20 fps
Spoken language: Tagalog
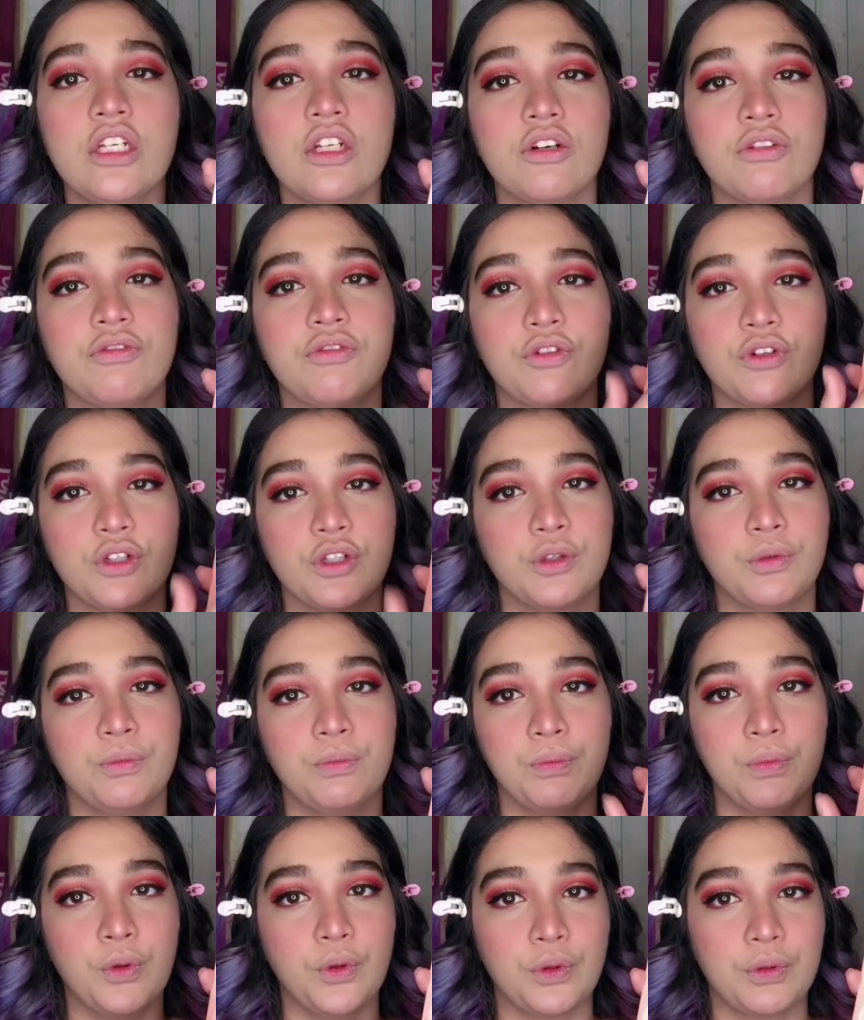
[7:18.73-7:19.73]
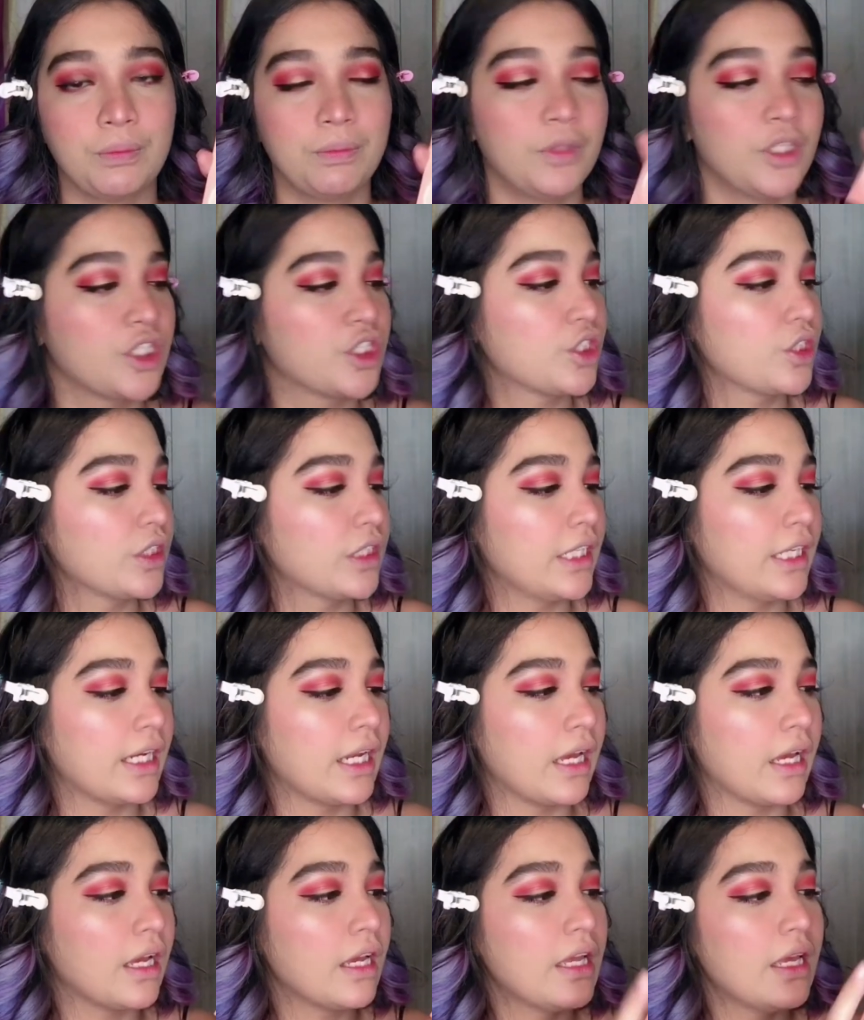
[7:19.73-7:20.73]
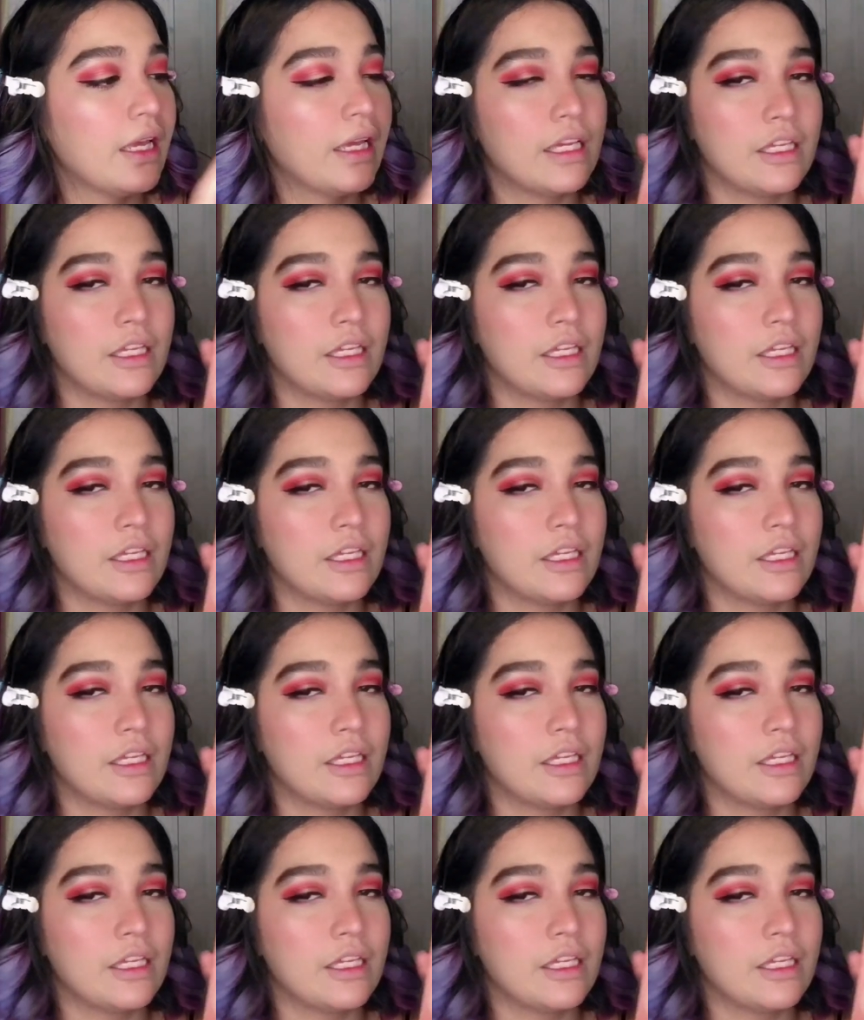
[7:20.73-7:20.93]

Love ko yung both blush on nila.